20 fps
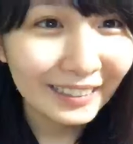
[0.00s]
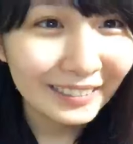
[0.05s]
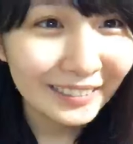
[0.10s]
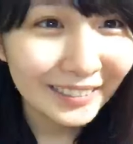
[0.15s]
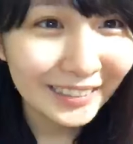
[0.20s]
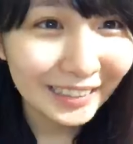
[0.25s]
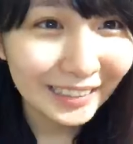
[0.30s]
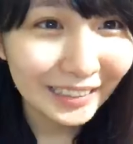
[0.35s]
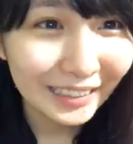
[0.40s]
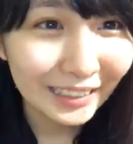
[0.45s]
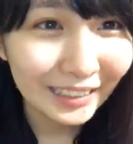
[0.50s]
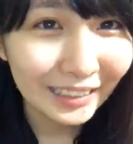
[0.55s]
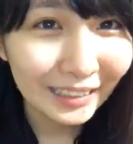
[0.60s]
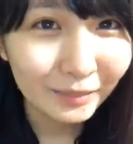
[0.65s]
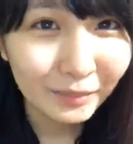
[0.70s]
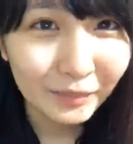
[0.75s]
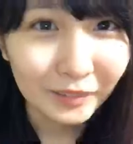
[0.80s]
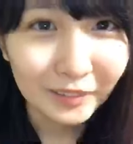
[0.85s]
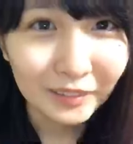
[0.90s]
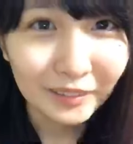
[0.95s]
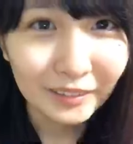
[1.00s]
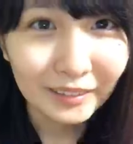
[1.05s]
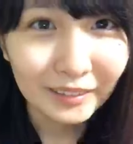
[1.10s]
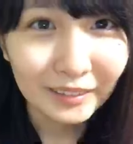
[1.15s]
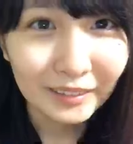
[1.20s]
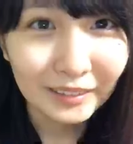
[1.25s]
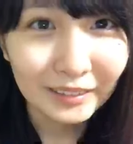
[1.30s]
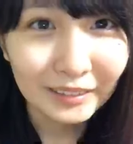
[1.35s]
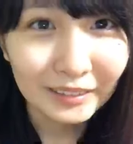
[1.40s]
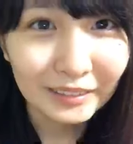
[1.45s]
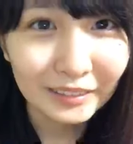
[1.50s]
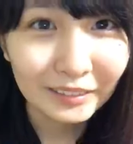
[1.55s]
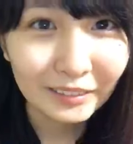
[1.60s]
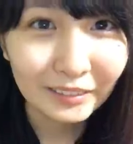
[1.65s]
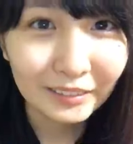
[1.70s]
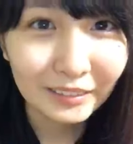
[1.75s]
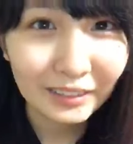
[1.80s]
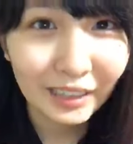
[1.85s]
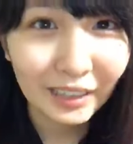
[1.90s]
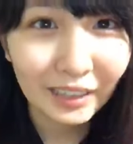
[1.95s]
これからもいろ
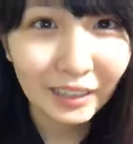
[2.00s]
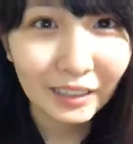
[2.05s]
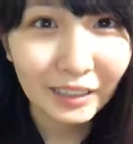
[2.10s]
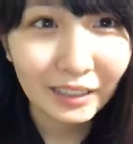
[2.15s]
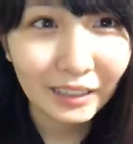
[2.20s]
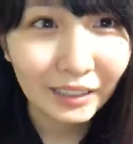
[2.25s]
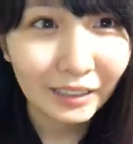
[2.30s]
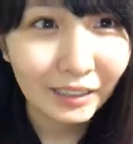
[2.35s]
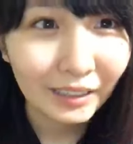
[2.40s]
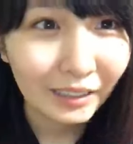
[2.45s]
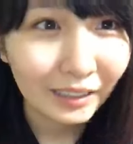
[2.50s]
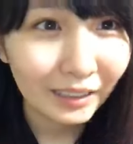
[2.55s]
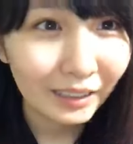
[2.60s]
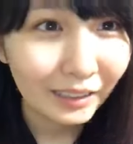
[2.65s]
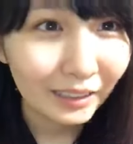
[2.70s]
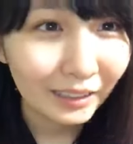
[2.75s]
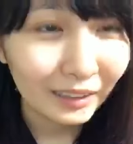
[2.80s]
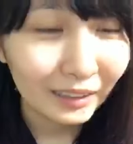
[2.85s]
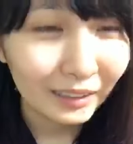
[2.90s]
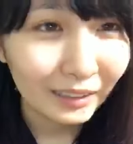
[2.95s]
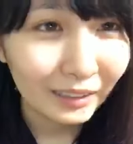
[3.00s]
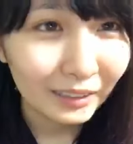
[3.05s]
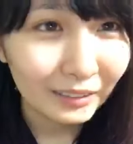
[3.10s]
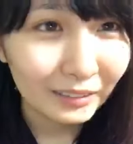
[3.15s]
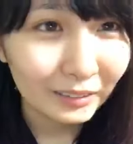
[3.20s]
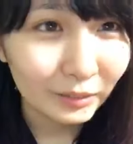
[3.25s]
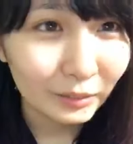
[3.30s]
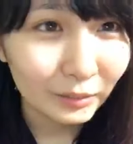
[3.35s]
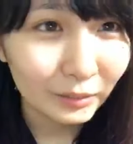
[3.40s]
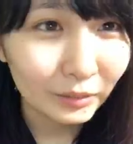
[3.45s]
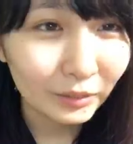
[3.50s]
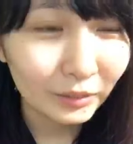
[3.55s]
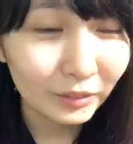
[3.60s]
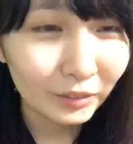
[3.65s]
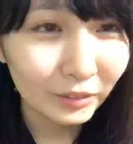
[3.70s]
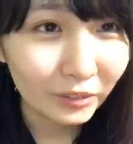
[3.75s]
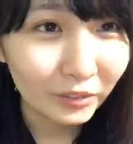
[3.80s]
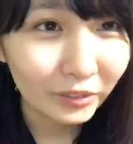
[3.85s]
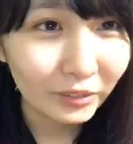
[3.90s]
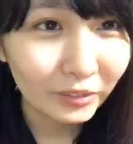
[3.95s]
んなところ
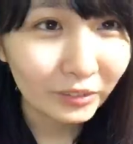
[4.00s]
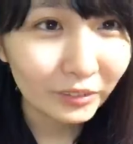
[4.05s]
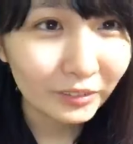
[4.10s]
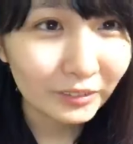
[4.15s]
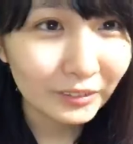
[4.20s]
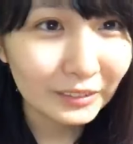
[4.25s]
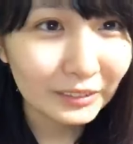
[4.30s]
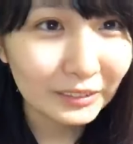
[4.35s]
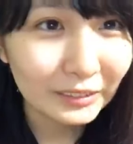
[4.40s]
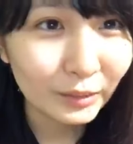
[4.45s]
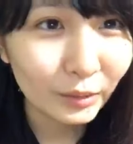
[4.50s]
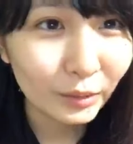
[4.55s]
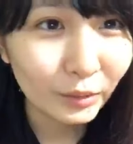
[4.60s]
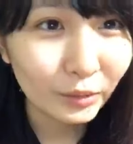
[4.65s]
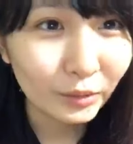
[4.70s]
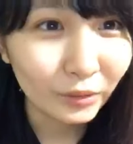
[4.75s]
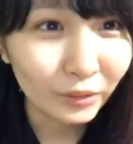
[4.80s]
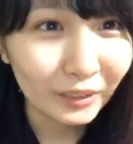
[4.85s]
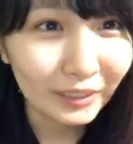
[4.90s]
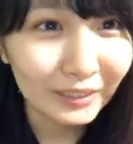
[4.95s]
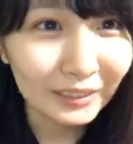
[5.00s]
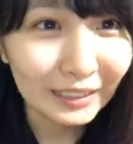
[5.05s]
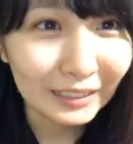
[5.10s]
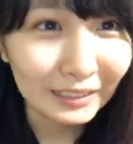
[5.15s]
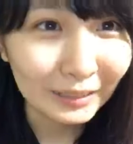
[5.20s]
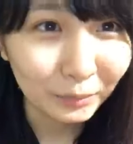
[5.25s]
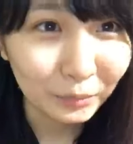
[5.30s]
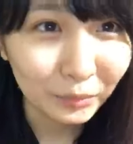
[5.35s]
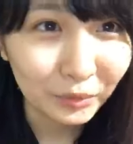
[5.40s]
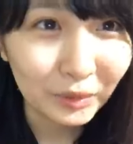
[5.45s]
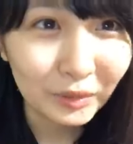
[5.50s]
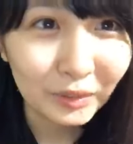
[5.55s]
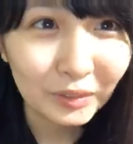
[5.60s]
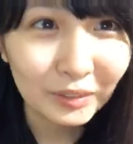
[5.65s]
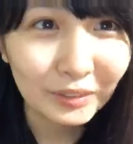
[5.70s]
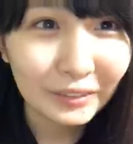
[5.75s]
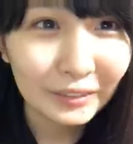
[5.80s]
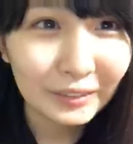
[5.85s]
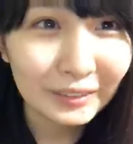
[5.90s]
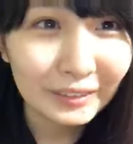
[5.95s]
の地方の方にも
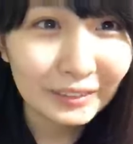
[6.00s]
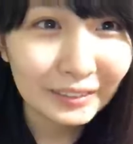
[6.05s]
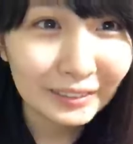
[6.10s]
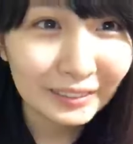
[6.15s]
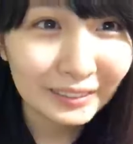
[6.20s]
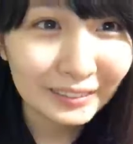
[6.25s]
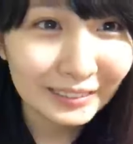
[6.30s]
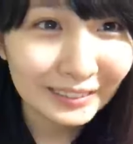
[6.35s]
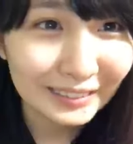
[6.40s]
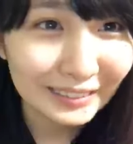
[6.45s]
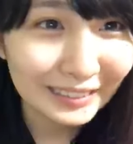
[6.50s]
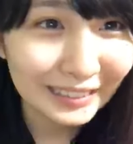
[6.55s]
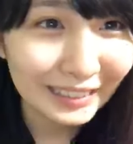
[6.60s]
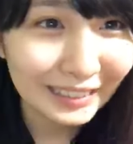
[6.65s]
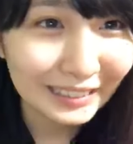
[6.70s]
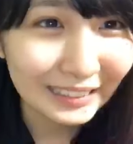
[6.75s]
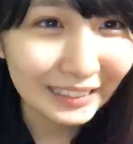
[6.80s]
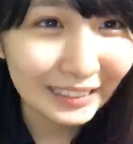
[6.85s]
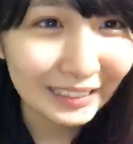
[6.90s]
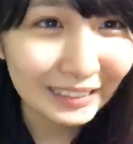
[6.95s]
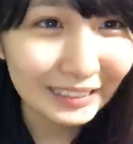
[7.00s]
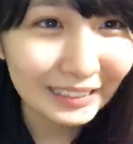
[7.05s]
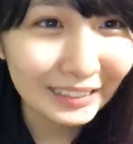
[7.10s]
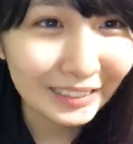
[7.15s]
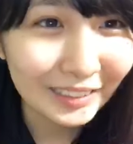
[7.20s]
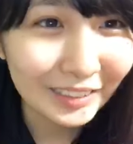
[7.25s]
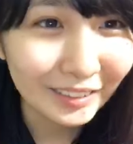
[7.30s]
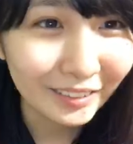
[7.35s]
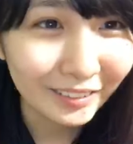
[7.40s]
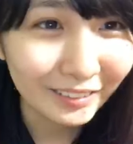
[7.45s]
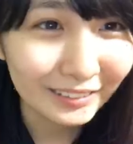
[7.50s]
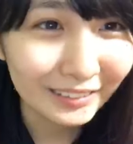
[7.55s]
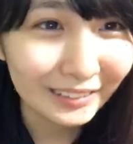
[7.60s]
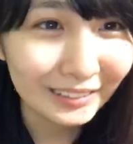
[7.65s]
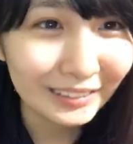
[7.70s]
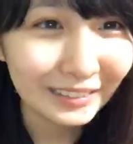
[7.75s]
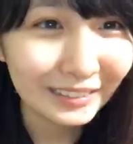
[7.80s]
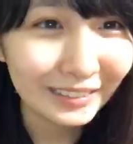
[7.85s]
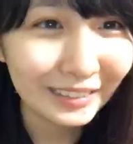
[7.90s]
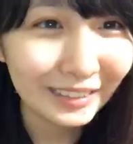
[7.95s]
知っていただけるように
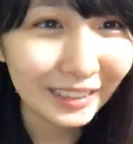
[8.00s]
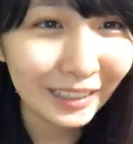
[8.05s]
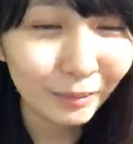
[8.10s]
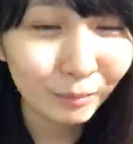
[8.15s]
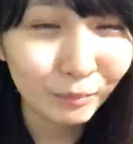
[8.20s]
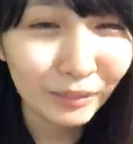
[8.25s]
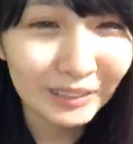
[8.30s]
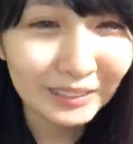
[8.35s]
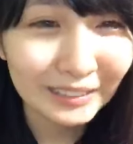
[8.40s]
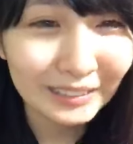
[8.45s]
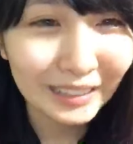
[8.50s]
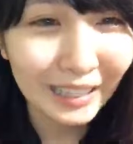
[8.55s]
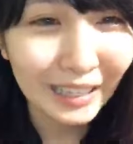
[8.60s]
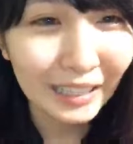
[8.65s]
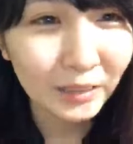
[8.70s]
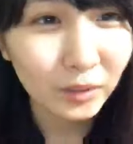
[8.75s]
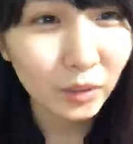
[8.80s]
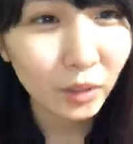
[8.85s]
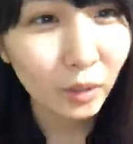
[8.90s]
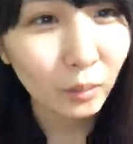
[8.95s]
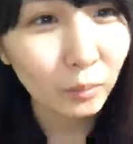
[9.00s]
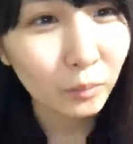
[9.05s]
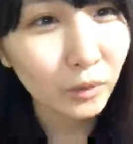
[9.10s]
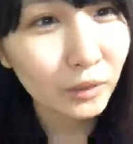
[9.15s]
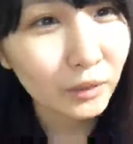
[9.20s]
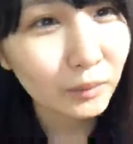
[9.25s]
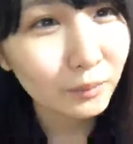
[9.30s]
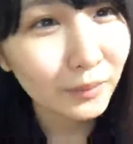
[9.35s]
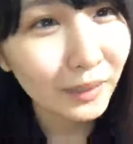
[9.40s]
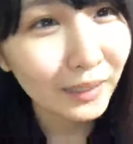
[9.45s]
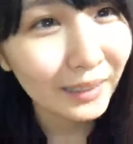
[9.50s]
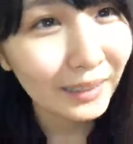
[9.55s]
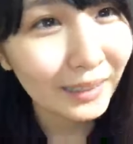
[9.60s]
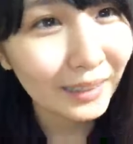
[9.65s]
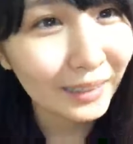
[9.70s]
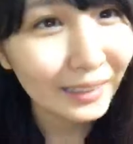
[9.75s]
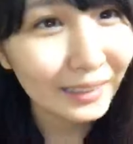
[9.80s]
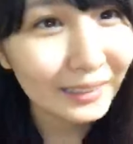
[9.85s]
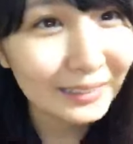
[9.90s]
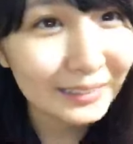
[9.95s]
頑張りたいと思い
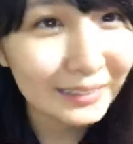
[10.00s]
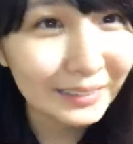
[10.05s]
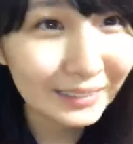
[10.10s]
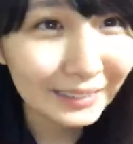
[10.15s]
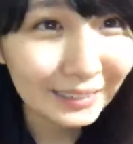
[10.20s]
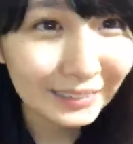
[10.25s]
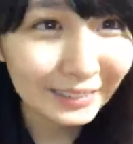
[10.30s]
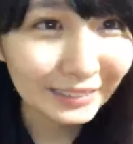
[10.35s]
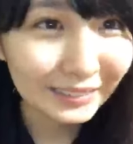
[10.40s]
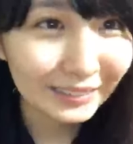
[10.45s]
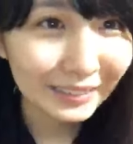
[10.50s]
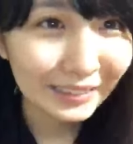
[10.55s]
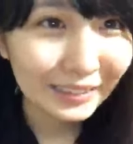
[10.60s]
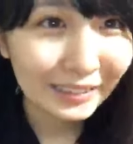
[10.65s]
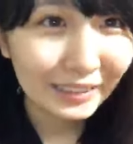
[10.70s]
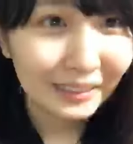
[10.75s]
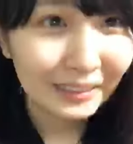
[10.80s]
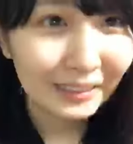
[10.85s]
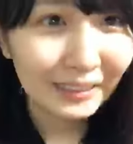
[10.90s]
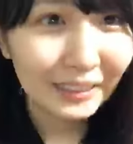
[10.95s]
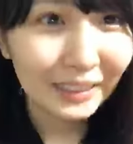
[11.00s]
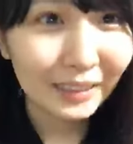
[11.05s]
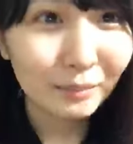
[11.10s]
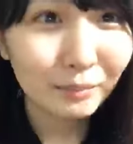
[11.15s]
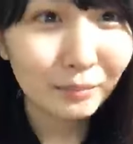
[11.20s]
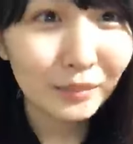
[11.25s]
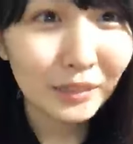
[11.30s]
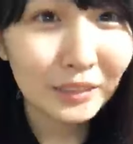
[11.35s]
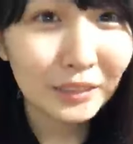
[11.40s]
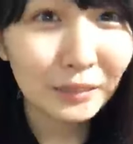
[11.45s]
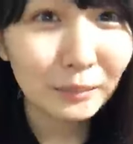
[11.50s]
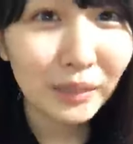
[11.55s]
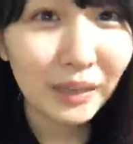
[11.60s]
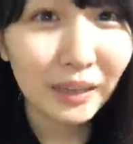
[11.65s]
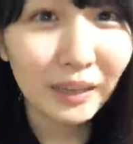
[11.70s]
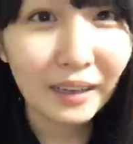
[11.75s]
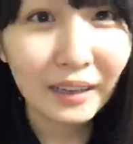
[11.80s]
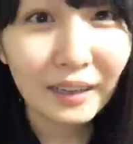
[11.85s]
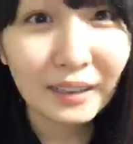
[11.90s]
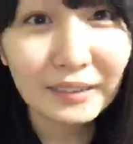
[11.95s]
ます頑張りま
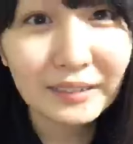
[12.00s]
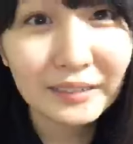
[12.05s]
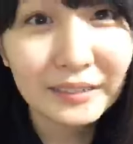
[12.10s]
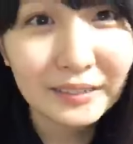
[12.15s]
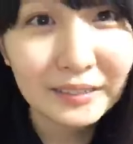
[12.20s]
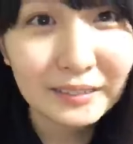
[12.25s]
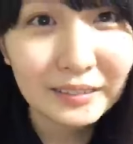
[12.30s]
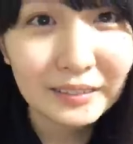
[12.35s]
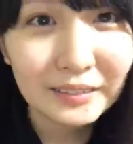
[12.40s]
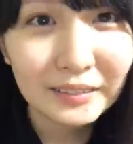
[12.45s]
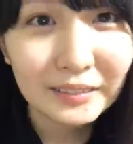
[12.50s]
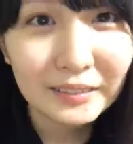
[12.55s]
す